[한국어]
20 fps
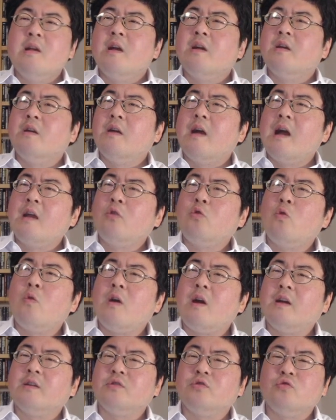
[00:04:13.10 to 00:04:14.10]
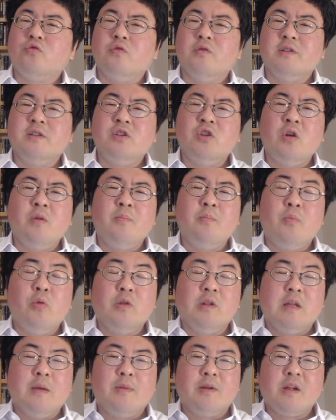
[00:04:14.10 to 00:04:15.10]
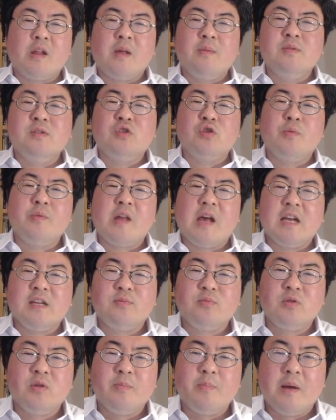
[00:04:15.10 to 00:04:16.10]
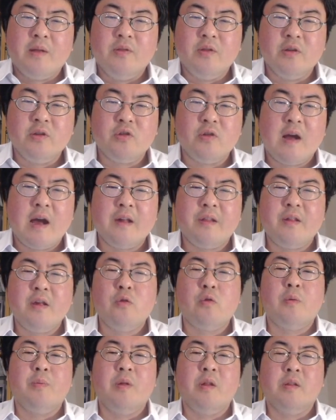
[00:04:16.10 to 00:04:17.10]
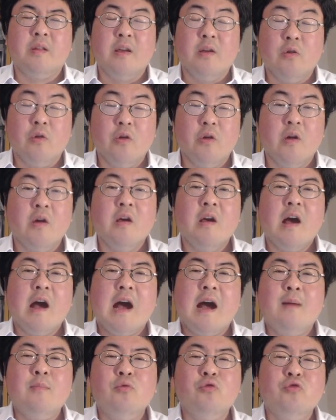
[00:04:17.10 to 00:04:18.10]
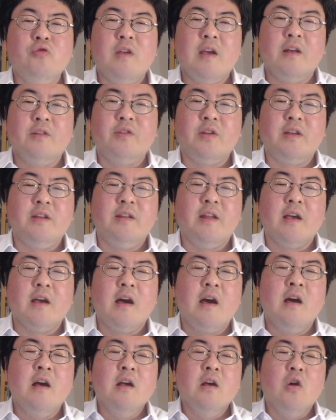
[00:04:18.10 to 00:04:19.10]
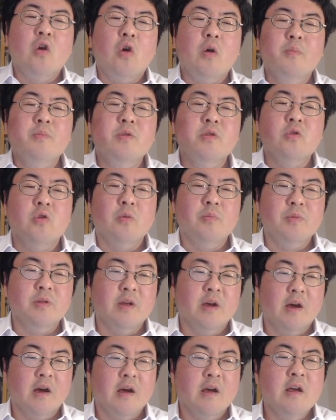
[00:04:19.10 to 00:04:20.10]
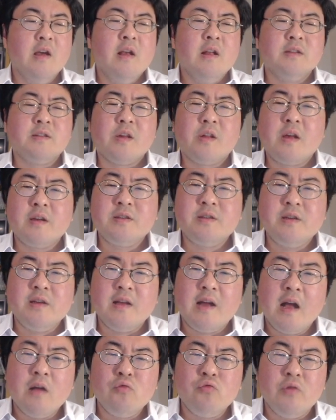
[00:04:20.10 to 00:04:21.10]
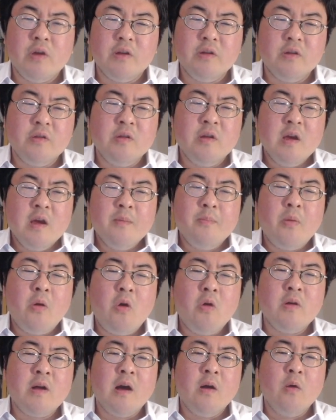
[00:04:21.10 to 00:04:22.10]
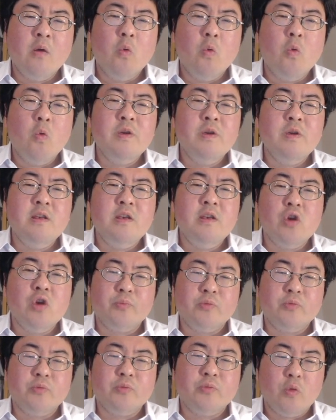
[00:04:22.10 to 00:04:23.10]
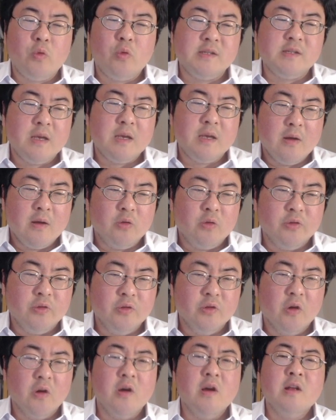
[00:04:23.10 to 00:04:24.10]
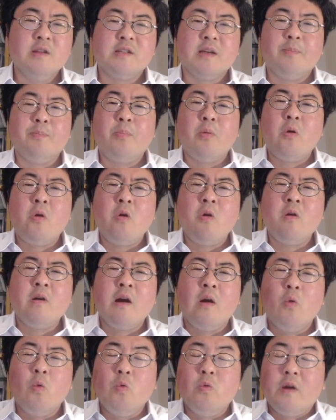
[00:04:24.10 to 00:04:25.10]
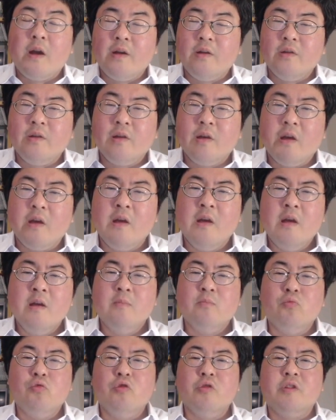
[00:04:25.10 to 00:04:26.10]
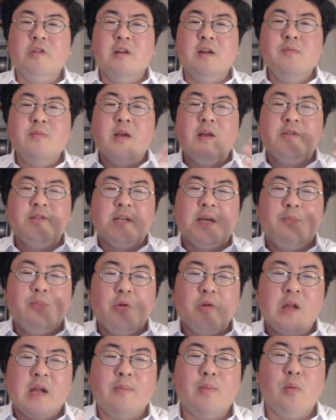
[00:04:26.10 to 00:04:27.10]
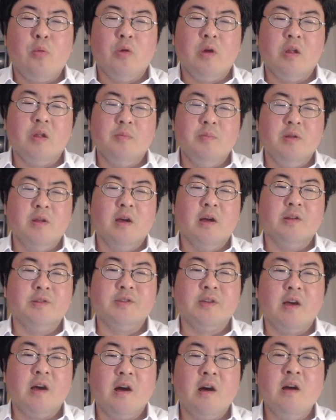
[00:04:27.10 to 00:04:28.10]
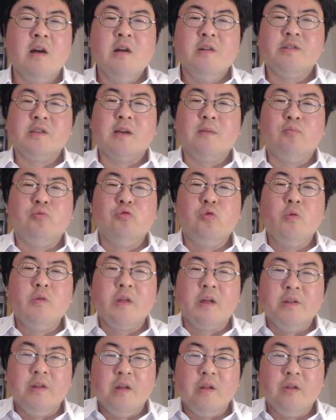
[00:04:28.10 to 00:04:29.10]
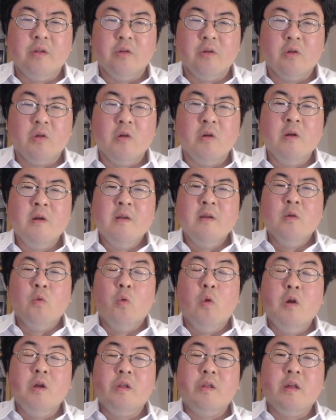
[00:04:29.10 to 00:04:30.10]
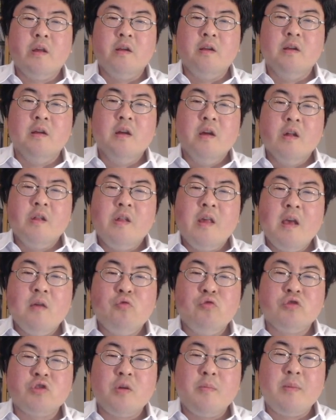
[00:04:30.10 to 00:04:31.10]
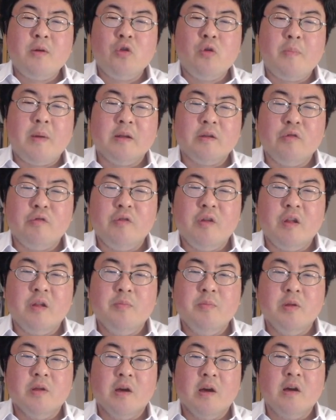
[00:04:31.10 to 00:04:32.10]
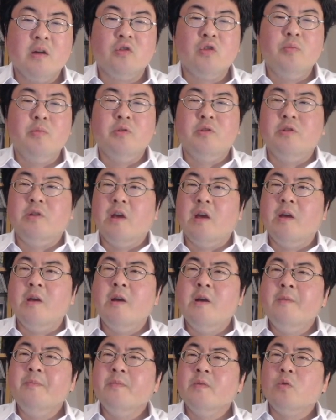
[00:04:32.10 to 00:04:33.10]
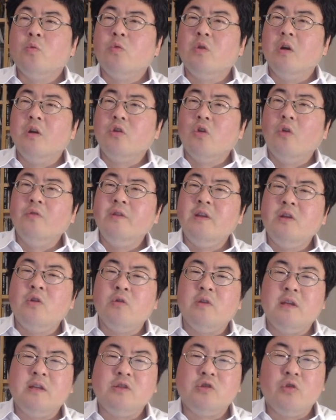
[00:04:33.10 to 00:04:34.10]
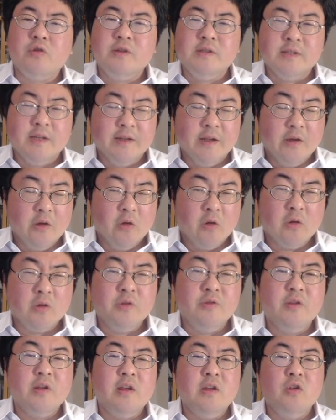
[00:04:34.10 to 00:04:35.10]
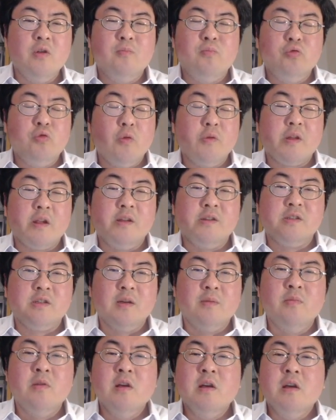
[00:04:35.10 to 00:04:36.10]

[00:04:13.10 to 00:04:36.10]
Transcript: 그 학교 와가지고 시험 볼 때마다 30점, 40점 맞는 그런 학생과 비슷한 거예요. 아무도 얘한테 기대가 없는 겁니다. 자, 사실 한국에는 퍼가 5인 기업들도 굉장히 많거든요. 자, 퍼가 5라는 게 무엇을 의미하는지 한번 살펴보겠습니다. 자, 제가 부동산이 있어요. 월세를 세후 1,000만 원 받을 수 있습니다. 그러면 그게 연 1억 2천이잖아요. 근데 이런 부동산이 지금